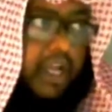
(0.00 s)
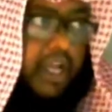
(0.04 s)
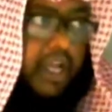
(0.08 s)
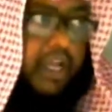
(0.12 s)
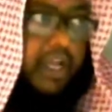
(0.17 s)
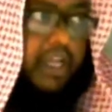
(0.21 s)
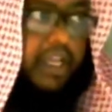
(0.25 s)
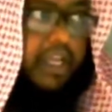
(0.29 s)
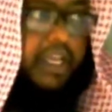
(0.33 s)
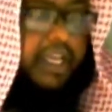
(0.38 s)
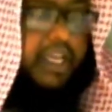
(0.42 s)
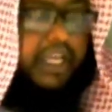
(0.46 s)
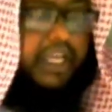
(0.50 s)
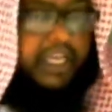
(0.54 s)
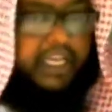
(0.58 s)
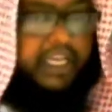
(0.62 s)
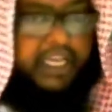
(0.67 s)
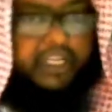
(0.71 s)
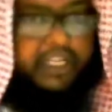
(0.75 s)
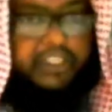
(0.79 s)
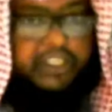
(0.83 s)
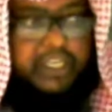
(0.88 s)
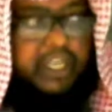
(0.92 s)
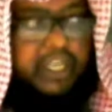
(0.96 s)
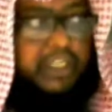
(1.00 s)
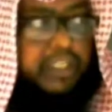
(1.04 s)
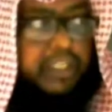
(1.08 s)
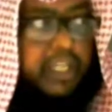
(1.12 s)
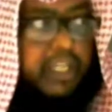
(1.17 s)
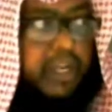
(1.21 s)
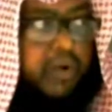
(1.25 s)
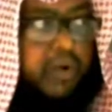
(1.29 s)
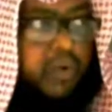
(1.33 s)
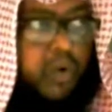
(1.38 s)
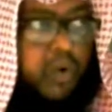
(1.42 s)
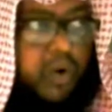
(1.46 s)
না এর
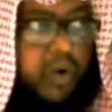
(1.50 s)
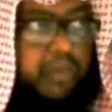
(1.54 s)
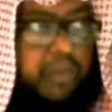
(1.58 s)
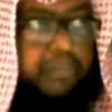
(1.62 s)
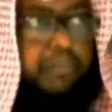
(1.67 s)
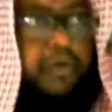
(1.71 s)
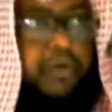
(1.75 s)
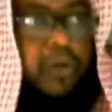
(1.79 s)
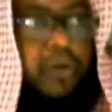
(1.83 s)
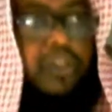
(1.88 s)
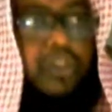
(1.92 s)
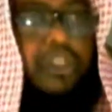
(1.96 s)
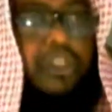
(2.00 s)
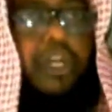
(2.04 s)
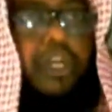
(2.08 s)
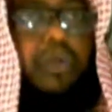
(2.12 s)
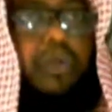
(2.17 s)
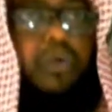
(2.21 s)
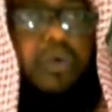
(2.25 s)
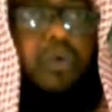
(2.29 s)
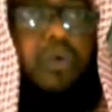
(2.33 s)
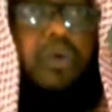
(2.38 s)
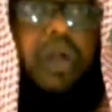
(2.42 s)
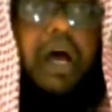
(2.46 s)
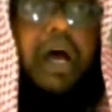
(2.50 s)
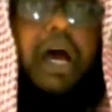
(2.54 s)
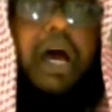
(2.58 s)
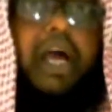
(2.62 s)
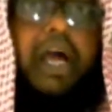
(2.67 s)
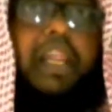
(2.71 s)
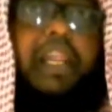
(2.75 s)
চাইতে কম পর্যায়ের গুণা